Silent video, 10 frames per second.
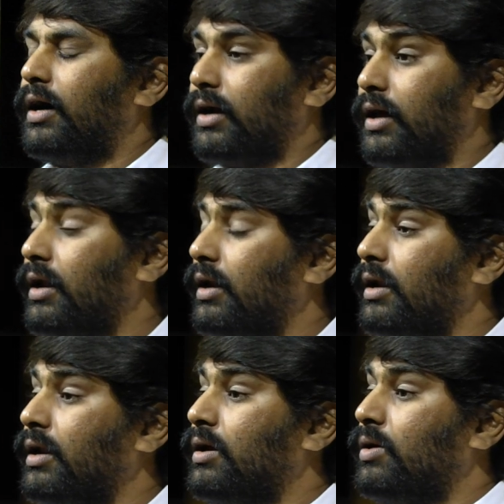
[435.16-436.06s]
ஆனால்
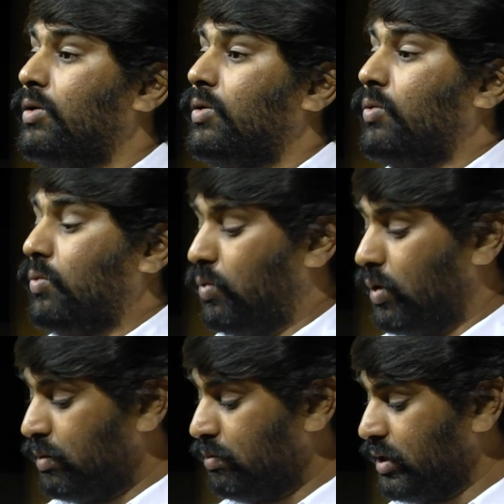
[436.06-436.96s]

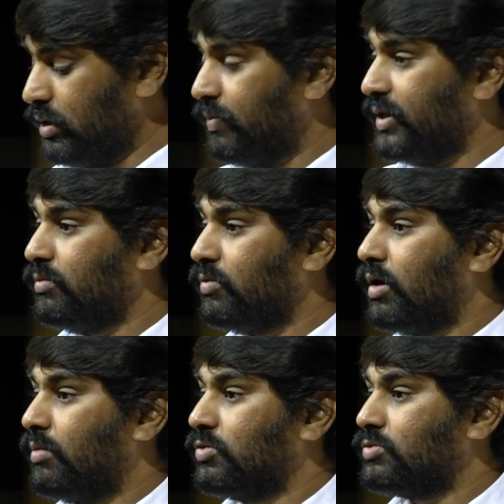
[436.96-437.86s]
ஒன்பது
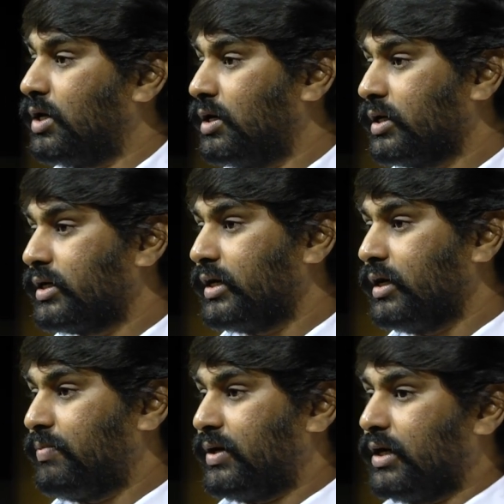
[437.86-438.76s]
பதிமூணாம் நூற்றாண்டுக்கு
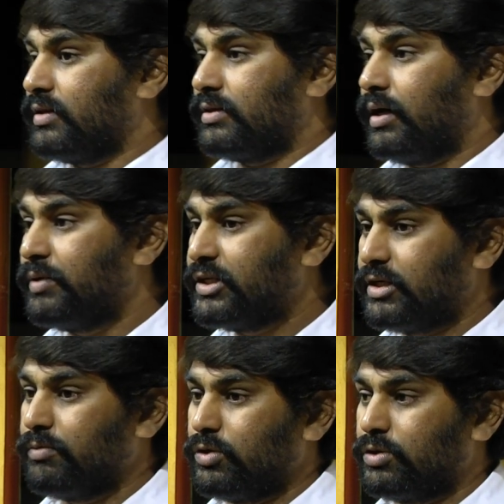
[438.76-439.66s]
இடைப்பட்ட தமிழ்
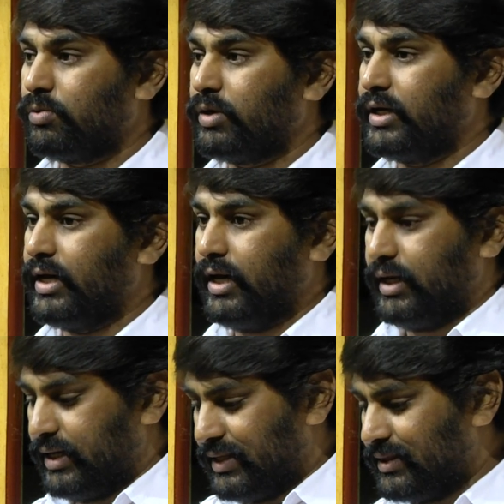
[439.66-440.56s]
சமூகத்தினுடைய
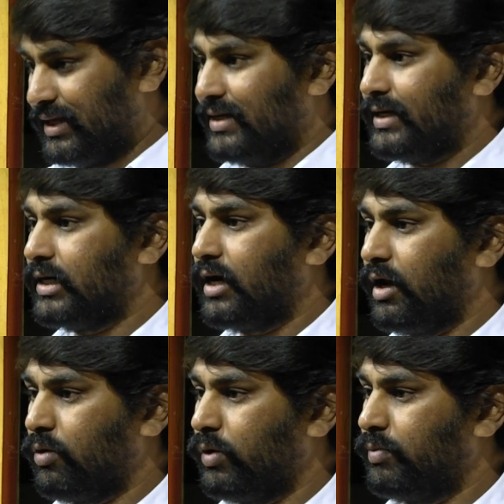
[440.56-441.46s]
எந்த
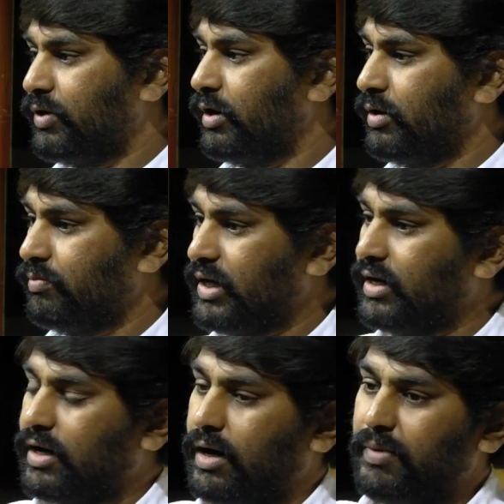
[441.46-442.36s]
நிகழ்கால குறிப்புகளையும்
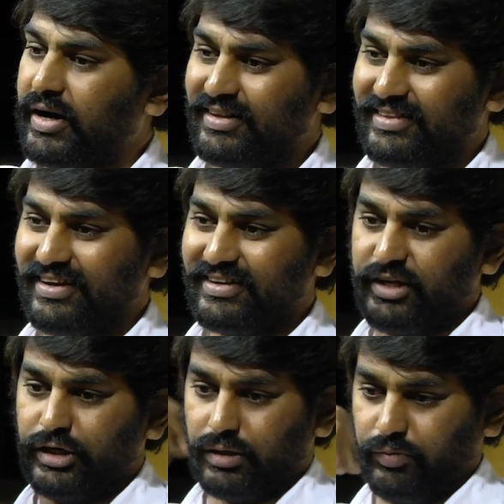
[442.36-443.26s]
நீங்கள்
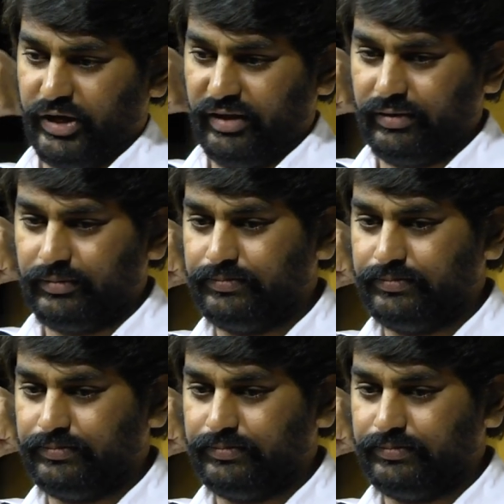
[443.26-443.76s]
ராமாயணத்திலிருந்து எடுக்க முடியாது